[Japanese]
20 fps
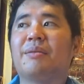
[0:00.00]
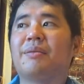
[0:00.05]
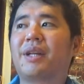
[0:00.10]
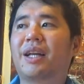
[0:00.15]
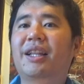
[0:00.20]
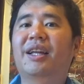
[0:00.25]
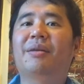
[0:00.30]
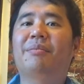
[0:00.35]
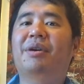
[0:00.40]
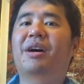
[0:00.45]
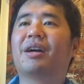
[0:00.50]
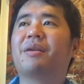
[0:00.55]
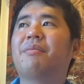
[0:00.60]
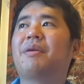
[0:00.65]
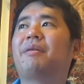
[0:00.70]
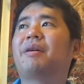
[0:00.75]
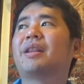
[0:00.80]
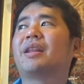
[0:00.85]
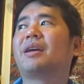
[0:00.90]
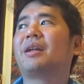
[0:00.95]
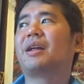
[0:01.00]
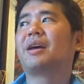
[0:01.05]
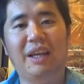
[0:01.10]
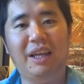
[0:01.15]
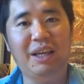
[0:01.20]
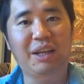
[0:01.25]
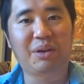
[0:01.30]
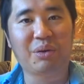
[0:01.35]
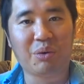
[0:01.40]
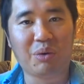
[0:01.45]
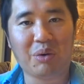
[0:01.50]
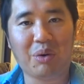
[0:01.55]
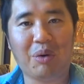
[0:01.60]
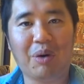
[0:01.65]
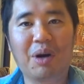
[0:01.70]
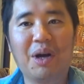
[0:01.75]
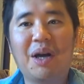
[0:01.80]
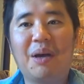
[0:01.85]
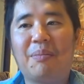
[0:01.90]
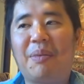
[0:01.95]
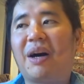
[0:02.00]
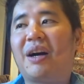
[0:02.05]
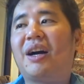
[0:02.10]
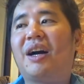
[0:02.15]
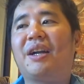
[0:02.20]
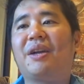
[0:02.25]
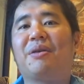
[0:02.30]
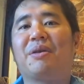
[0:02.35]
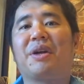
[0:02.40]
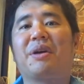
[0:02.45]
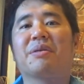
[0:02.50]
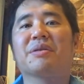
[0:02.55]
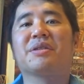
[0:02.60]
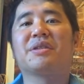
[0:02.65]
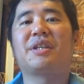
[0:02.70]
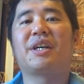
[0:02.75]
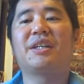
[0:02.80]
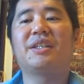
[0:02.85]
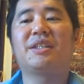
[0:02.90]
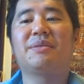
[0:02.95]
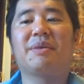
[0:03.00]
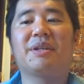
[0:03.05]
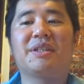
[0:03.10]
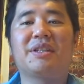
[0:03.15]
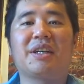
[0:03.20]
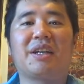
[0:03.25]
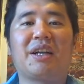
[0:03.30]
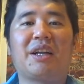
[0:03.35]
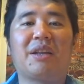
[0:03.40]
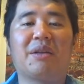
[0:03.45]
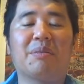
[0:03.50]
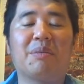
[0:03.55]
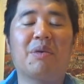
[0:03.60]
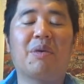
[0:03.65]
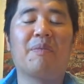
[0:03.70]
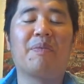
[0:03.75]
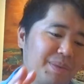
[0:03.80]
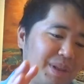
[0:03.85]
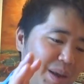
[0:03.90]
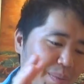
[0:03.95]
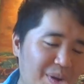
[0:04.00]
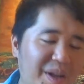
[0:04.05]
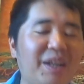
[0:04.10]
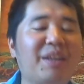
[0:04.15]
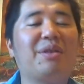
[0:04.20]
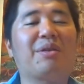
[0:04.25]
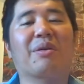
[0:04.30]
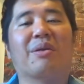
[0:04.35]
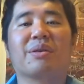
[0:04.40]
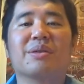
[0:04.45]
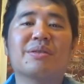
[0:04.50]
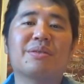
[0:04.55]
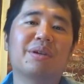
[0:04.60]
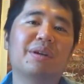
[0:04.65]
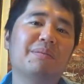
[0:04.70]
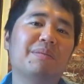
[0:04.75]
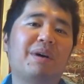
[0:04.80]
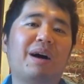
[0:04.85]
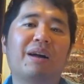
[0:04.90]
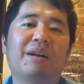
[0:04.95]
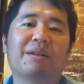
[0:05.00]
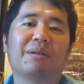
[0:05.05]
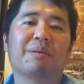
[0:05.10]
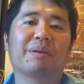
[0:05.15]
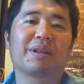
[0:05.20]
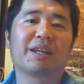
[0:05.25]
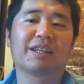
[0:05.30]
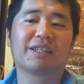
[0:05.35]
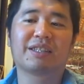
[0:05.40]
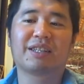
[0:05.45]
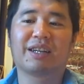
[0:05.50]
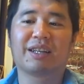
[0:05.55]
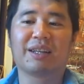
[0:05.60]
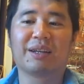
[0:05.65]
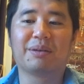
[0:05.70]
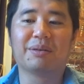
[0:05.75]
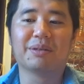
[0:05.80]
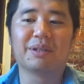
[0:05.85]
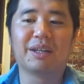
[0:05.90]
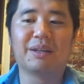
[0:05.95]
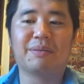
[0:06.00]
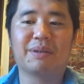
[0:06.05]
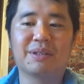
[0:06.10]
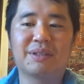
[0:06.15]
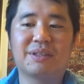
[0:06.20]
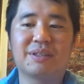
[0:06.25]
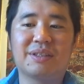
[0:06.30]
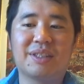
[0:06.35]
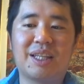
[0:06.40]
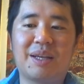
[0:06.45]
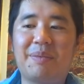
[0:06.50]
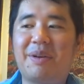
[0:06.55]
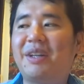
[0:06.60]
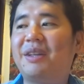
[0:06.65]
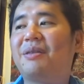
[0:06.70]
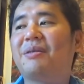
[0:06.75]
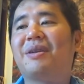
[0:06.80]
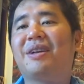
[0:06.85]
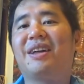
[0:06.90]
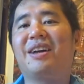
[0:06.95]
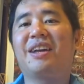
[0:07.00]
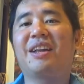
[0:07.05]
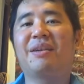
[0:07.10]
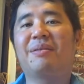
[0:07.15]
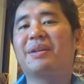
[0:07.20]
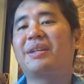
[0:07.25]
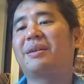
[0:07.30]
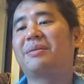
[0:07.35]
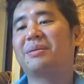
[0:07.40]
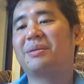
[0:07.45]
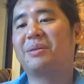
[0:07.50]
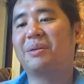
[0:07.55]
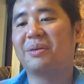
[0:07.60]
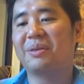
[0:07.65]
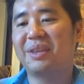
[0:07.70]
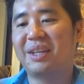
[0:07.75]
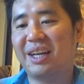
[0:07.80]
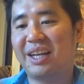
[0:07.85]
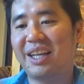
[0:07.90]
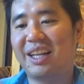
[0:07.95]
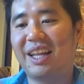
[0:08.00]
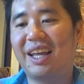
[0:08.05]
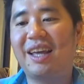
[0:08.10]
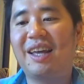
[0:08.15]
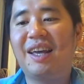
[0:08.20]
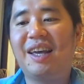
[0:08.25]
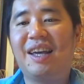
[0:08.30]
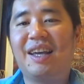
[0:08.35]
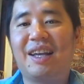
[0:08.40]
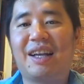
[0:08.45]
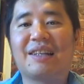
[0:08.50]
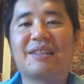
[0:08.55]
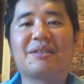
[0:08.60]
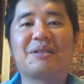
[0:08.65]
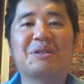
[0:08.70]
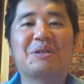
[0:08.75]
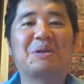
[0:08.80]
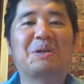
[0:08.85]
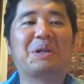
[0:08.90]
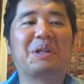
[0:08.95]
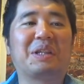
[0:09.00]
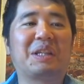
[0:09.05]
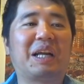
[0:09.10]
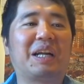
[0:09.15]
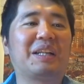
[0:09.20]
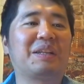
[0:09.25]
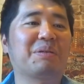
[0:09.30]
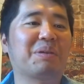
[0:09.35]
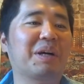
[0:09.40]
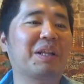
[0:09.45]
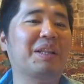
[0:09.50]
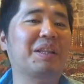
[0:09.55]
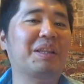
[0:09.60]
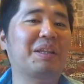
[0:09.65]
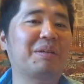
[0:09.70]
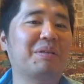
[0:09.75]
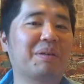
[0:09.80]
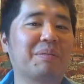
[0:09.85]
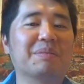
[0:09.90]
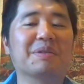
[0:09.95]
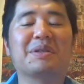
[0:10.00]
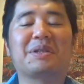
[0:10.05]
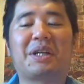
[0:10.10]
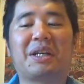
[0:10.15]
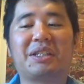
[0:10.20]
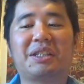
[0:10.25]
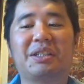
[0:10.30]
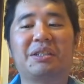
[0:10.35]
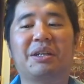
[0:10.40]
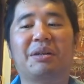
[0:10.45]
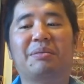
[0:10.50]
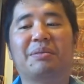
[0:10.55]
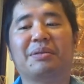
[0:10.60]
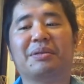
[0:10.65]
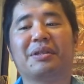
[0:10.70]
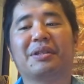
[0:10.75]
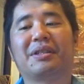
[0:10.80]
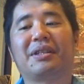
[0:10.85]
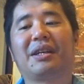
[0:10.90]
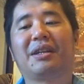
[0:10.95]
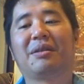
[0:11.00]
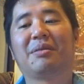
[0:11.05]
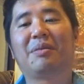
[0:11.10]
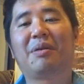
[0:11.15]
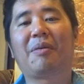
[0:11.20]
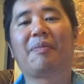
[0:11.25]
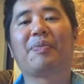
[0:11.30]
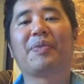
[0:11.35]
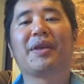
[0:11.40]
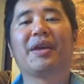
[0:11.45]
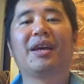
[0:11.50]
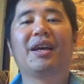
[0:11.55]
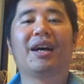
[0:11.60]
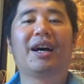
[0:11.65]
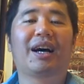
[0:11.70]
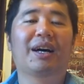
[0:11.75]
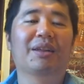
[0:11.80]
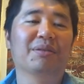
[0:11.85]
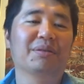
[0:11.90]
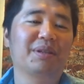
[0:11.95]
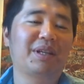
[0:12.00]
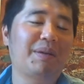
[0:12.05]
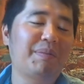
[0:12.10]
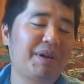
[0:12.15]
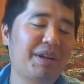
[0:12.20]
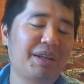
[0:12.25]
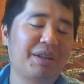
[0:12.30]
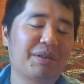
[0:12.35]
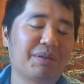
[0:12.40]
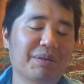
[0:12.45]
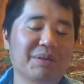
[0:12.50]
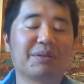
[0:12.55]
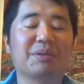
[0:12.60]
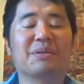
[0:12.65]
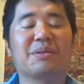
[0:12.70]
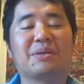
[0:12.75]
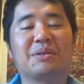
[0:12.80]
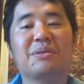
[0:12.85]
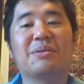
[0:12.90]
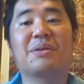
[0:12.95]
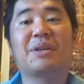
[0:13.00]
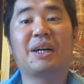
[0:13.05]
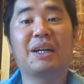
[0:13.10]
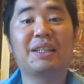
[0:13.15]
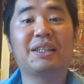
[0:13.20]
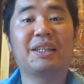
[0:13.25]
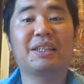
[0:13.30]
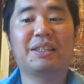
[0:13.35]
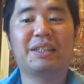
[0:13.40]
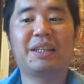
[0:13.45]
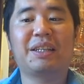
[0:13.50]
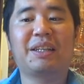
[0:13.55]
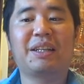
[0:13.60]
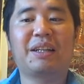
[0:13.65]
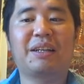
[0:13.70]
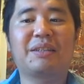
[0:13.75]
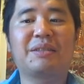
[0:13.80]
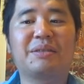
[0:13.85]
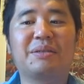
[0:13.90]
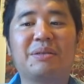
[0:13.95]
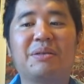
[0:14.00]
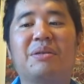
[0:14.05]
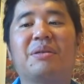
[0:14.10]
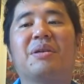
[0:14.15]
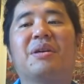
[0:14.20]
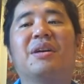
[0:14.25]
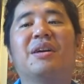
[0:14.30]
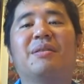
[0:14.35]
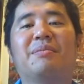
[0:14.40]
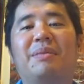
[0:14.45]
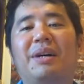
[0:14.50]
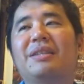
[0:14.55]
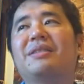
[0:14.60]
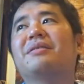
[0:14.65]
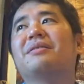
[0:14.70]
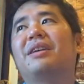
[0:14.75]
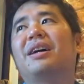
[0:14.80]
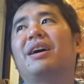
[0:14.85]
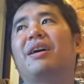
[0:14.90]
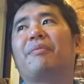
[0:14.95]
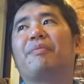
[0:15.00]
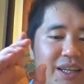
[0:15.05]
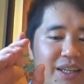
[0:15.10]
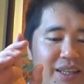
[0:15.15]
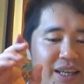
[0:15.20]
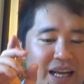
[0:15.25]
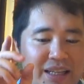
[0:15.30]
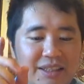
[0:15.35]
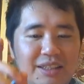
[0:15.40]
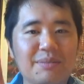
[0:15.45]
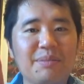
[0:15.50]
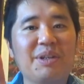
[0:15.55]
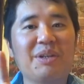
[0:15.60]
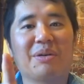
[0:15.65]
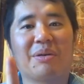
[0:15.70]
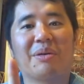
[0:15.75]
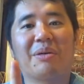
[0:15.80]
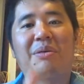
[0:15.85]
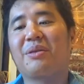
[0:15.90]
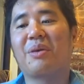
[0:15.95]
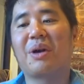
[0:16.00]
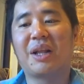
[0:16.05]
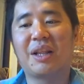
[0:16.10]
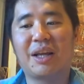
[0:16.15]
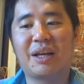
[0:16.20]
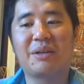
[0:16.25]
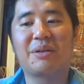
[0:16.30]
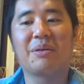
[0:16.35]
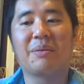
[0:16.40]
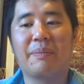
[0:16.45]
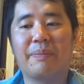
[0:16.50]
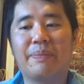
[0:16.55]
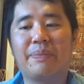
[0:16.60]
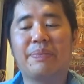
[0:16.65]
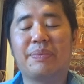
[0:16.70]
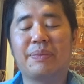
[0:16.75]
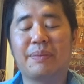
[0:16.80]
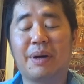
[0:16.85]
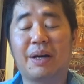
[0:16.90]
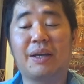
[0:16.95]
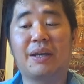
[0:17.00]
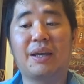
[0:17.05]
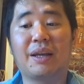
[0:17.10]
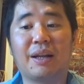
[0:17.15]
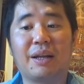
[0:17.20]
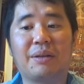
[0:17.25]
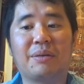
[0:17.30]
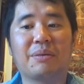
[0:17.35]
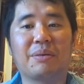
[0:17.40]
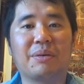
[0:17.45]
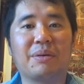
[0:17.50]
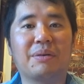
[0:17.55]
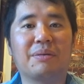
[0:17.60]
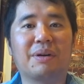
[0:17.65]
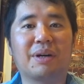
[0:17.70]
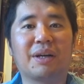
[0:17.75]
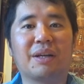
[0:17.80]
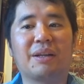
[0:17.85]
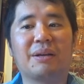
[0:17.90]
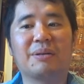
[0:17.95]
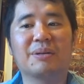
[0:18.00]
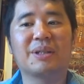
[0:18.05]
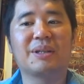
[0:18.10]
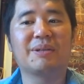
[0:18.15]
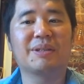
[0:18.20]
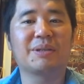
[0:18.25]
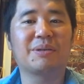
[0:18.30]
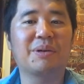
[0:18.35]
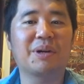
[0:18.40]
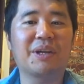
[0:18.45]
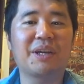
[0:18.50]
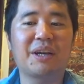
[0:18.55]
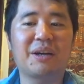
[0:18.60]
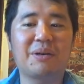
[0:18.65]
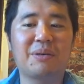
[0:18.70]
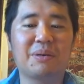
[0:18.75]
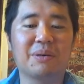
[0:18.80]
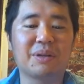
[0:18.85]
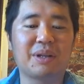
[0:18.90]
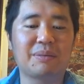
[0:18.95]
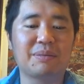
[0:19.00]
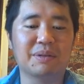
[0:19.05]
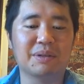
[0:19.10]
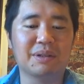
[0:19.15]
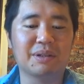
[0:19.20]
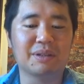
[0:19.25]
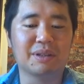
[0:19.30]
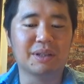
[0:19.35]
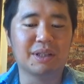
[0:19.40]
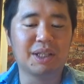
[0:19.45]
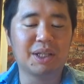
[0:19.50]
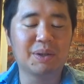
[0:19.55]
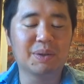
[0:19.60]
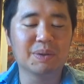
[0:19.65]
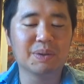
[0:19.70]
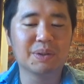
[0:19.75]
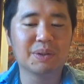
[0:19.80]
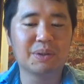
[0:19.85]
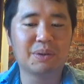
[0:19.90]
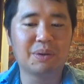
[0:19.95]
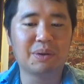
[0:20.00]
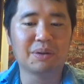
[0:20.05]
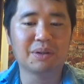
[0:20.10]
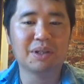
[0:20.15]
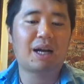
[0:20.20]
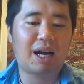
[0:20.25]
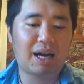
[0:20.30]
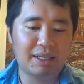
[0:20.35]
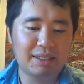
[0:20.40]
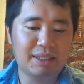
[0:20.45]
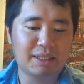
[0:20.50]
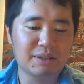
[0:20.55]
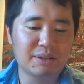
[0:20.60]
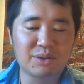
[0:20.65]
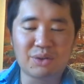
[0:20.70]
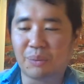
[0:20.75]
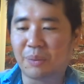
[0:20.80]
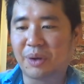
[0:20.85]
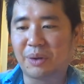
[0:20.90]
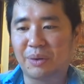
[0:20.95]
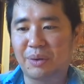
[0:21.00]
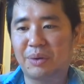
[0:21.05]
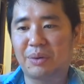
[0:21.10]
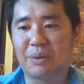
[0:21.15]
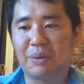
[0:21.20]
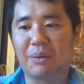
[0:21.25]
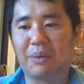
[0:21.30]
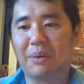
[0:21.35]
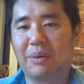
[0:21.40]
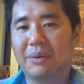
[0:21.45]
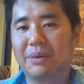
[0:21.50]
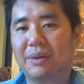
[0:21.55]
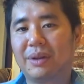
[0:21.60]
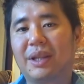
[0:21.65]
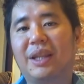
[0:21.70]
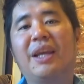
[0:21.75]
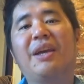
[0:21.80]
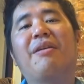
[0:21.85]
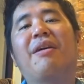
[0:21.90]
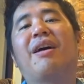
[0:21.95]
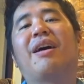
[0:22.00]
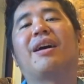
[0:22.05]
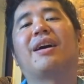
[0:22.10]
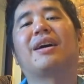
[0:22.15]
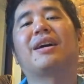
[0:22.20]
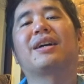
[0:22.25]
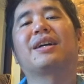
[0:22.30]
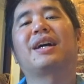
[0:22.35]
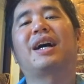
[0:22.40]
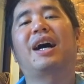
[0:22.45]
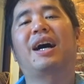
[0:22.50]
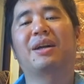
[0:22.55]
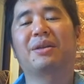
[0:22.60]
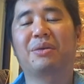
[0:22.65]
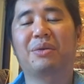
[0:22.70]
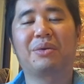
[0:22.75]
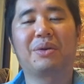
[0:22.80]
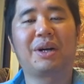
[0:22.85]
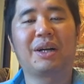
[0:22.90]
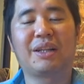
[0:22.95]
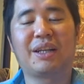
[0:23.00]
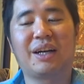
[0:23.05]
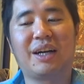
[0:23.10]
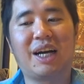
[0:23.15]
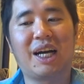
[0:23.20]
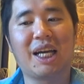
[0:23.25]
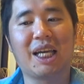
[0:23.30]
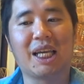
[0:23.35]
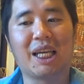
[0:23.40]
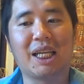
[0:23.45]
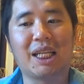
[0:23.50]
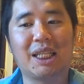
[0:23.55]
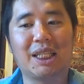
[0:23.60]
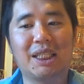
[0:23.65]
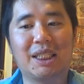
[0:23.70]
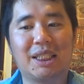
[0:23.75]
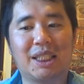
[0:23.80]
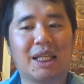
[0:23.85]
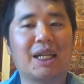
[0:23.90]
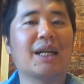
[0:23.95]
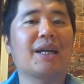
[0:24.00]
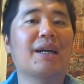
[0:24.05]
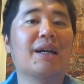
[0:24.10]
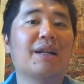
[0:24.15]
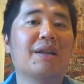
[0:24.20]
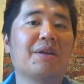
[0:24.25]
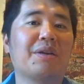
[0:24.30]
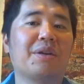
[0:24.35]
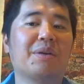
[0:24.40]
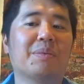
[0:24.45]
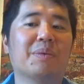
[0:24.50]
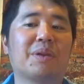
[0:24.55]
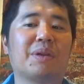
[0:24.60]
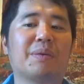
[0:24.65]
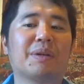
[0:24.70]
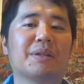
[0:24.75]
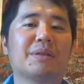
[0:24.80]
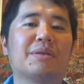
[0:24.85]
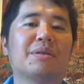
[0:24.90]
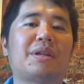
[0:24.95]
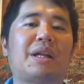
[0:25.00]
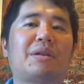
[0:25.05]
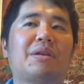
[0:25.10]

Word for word: ただまあ今まで、ね、いいところばっかりをねお伝えしましたけれども、デメリットそれもあるのも確かでございます。デメリットがなければ多分こんだけね安く乗ったりとかっていうのは難しいとは思うんですけども、あのデメリットをちょっと紹介させていただくと、まずは休みを取らないとまあいけないというわけでございまして、これ結構多分日本の会社勤めの人ではハードルが高いんじゃないかなというふうに思ってます。